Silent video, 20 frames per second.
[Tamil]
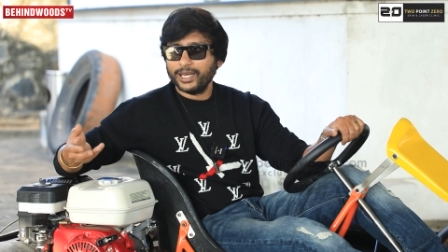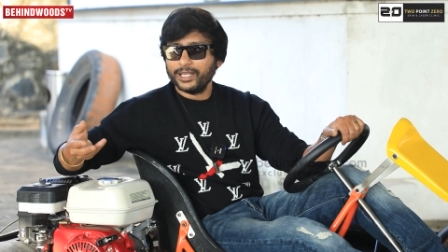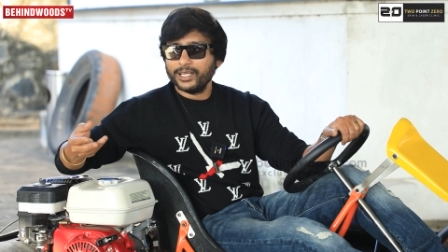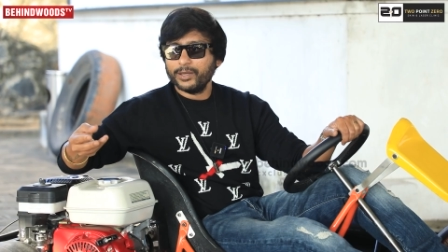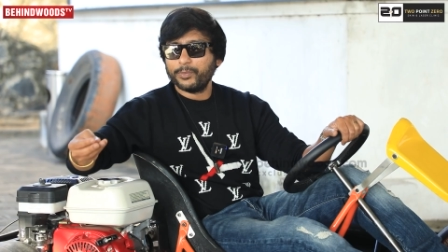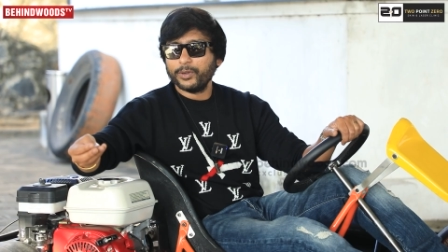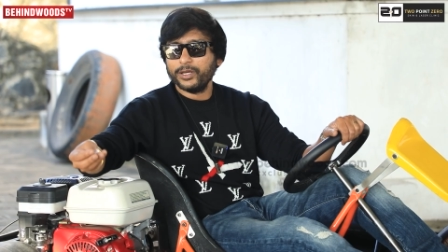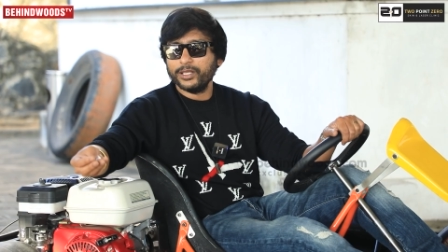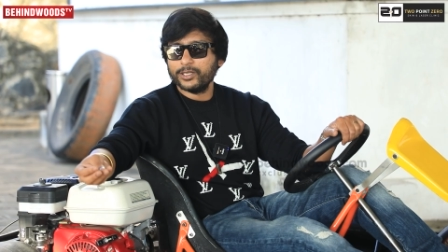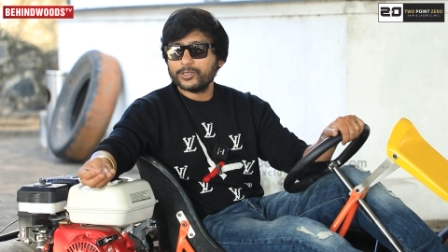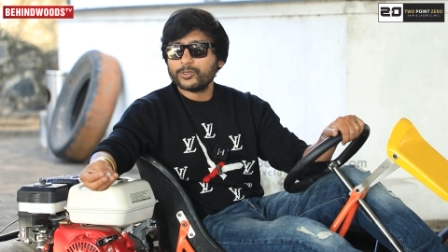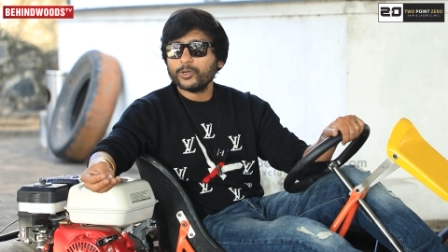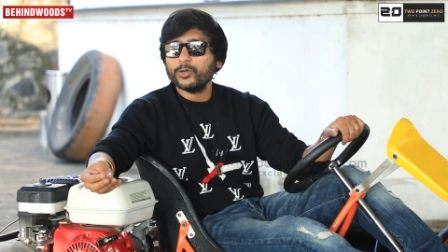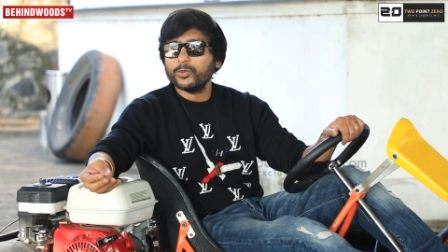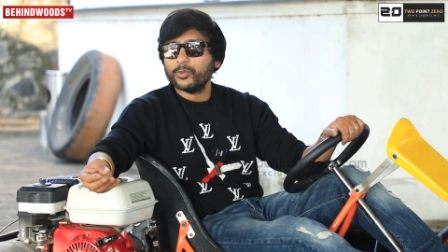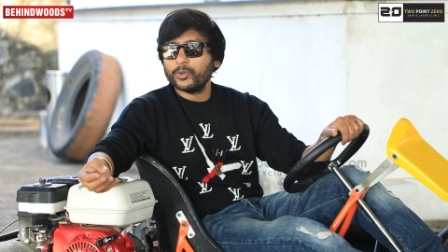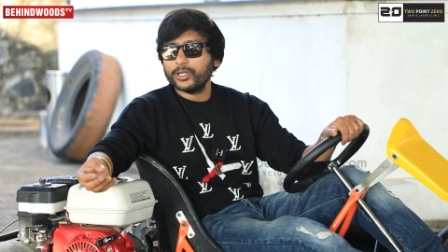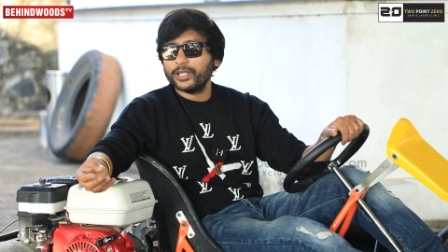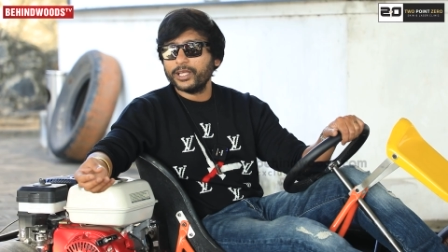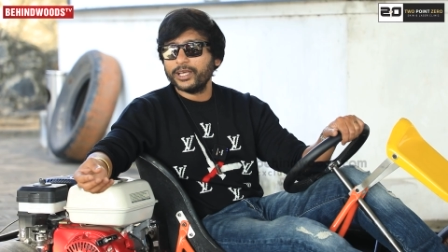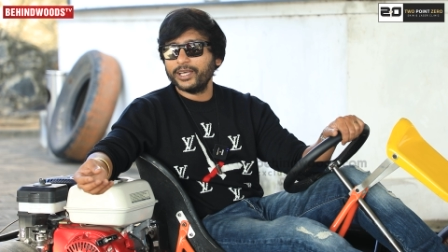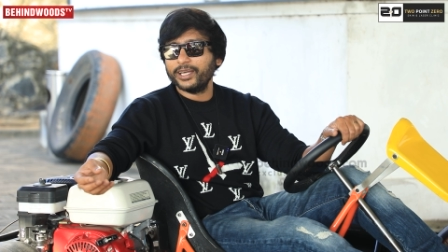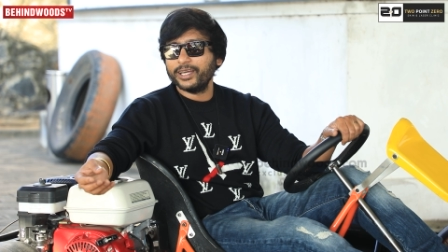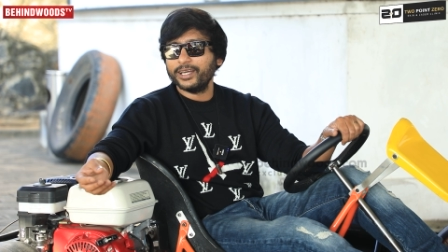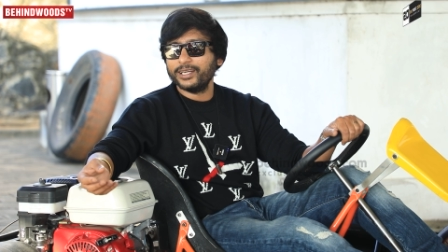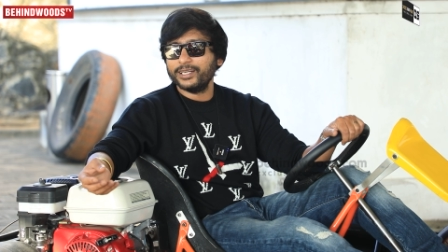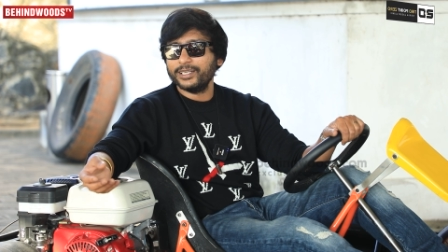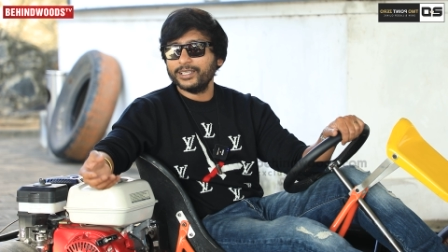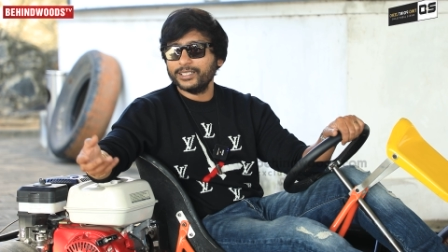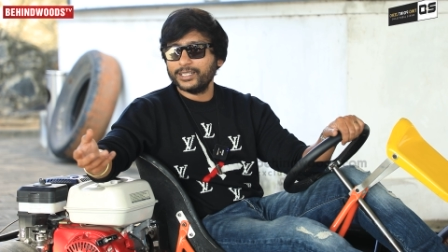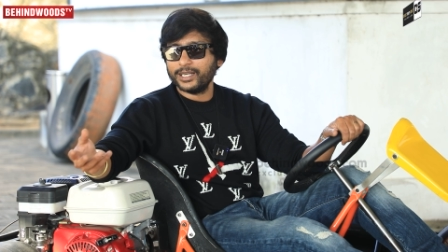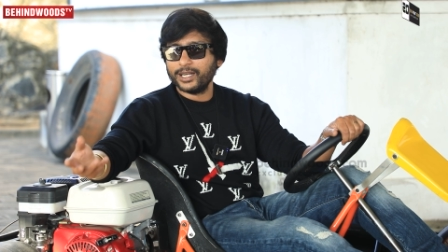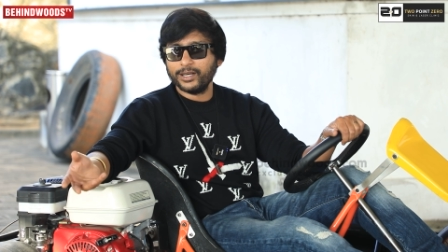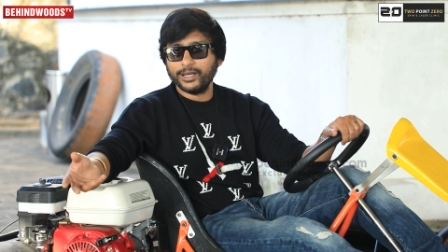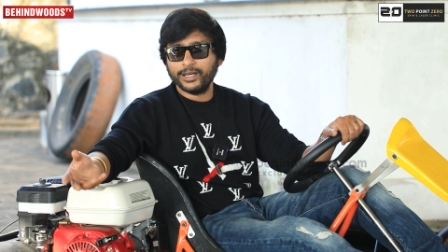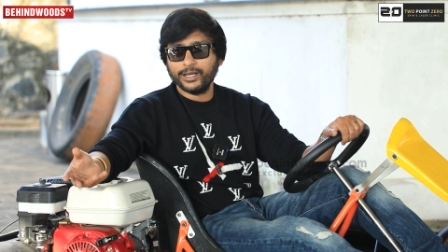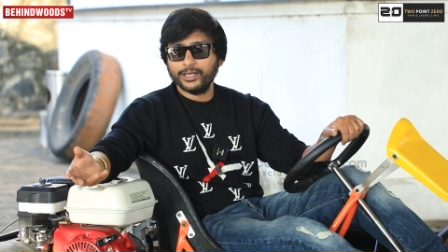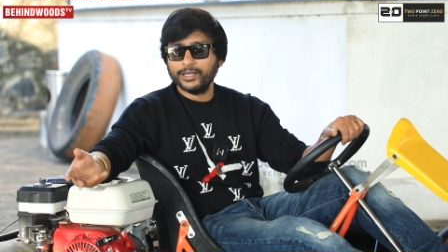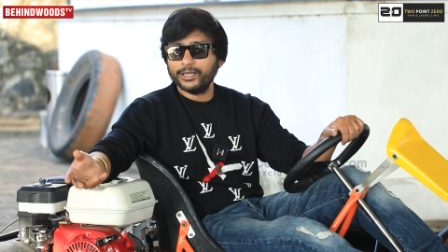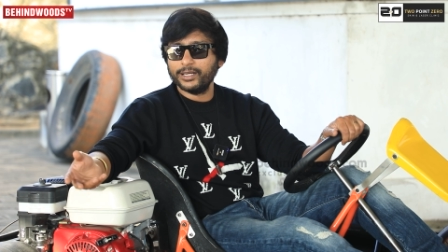எனக்கு இப்போ இதை சொல்லும்போதே இதை
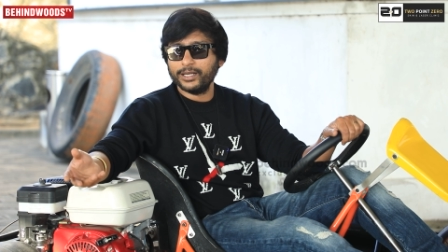நான்